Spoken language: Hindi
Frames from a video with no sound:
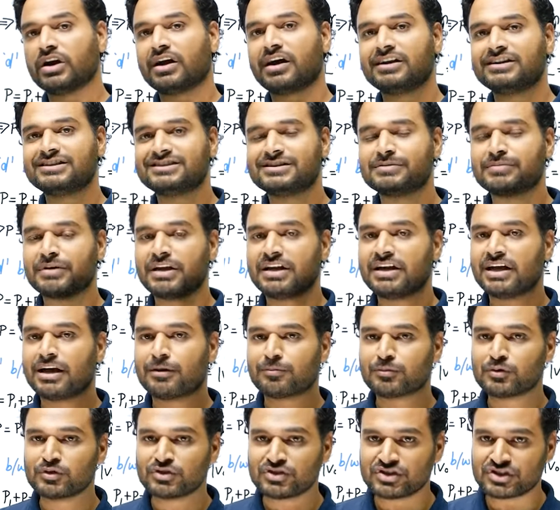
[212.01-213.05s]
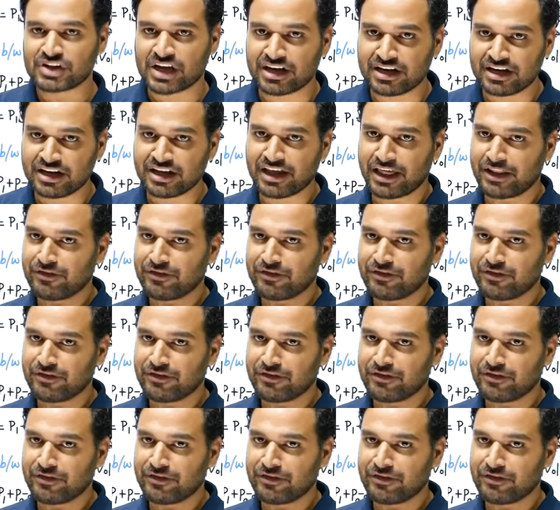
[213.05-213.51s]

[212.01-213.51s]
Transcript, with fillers: लगाने से पहले आपको साइन